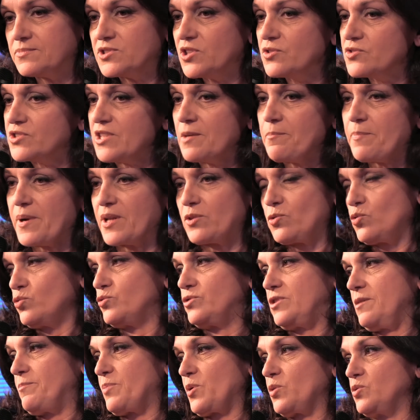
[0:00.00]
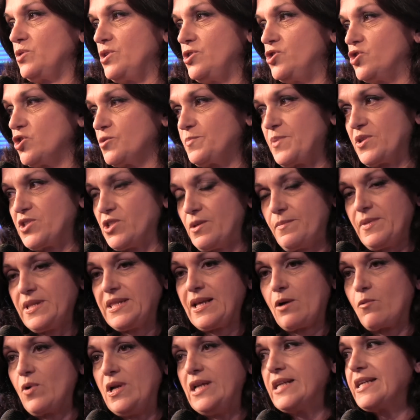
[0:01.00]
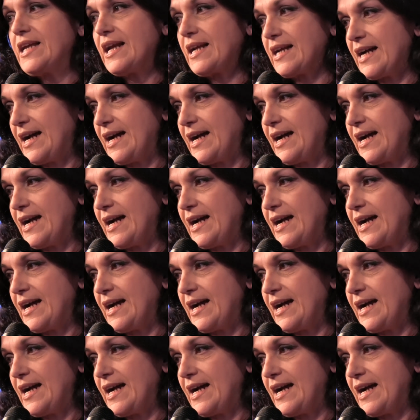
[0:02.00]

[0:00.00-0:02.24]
sono sempre tutti prodigio, specialmente quelli che